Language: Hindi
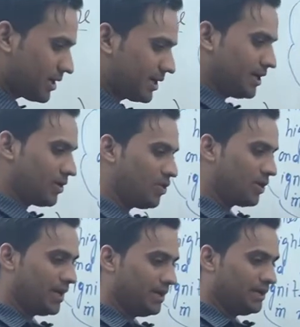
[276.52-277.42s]
करके
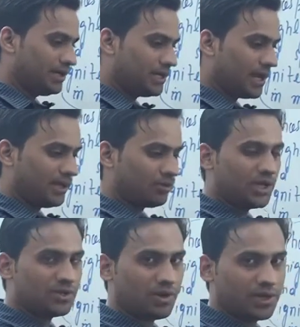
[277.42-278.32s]
रखोगे ठीक है तो
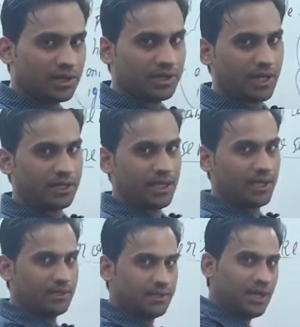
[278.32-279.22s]
ये सुरक्षित रहता
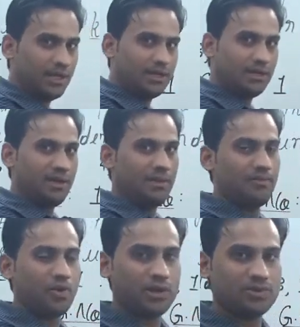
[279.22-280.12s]
है ठीक है ये
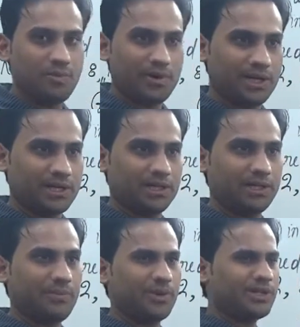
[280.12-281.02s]
वाटर इसको प्रोटेक्ट कर
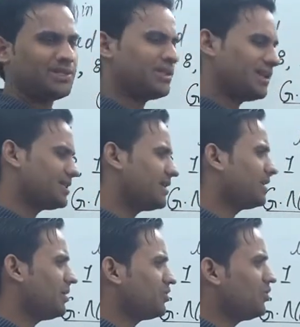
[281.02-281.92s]
देता है प्रोटेक्ट इस तरीके से
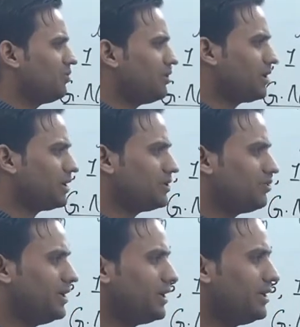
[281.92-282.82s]
करता है बच्चों वाटर का
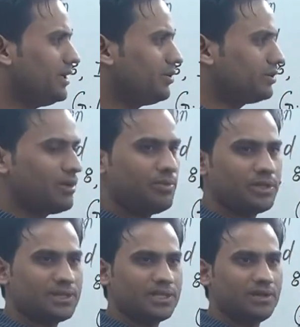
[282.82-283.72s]
जो लेटेंट हीट होता है वो
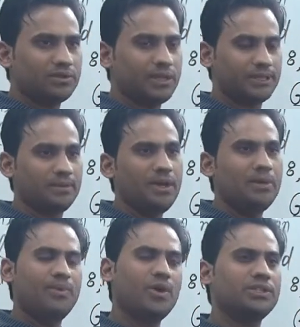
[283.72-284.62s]
बहुत ज़्यादा होता है मतलब
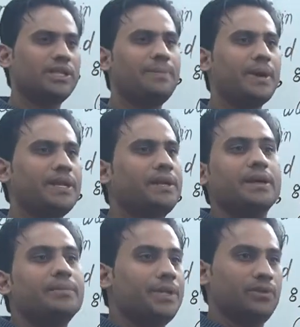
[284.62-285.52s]
बहुत जल्दी पानी
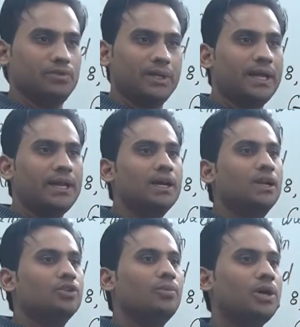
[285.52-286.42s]
गर्म नहीं होता है ना
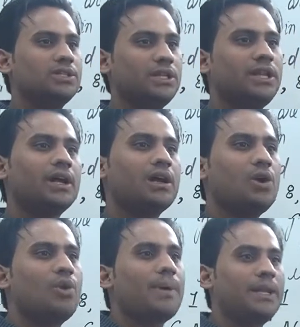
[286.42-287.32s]
तो बहुत जल्दी
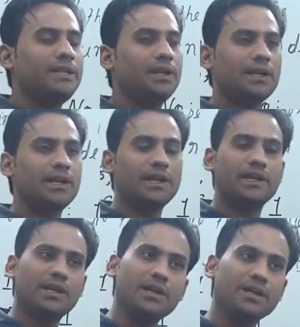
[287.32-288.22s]
रखा हुआ पानी थर्टी
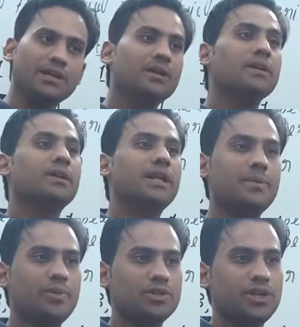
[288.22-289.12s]
डिग्री तक
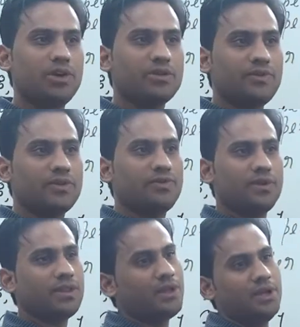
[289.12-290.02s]
नहीं पहुंचेगा और
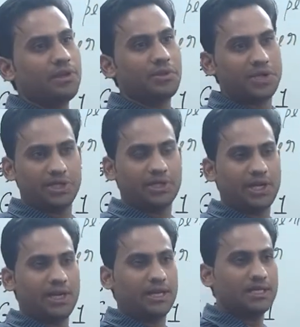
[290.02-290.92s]
फॉस्फोरस सुरक्षित
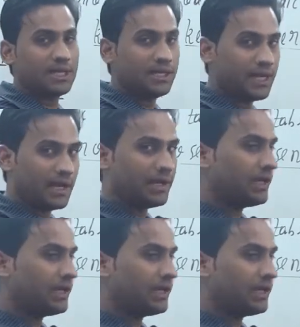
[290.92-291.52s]
रहेगा इसलिए ध्यान